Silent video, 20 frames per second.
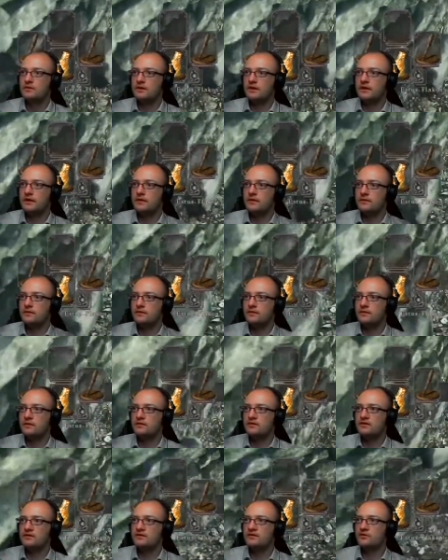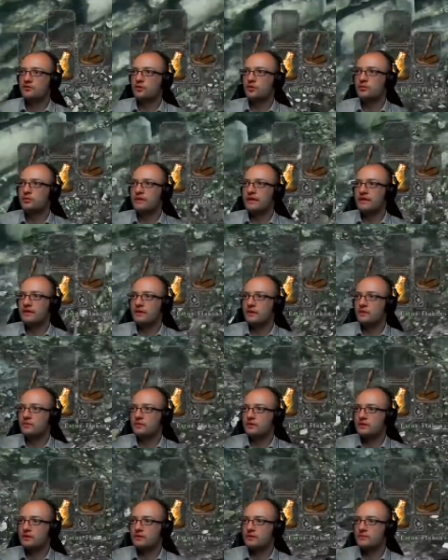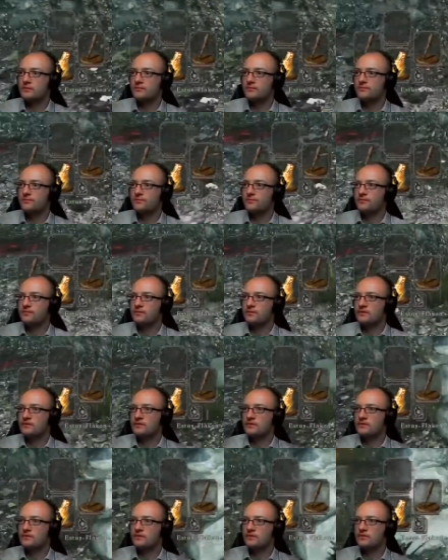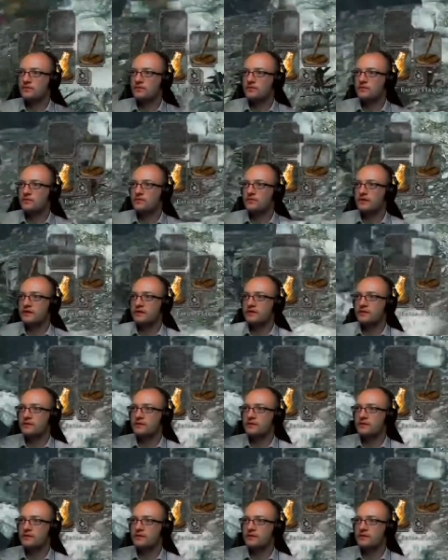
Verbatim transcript: Ey, dass der so um die Ecke hauen kann. Ist auch wieder so frech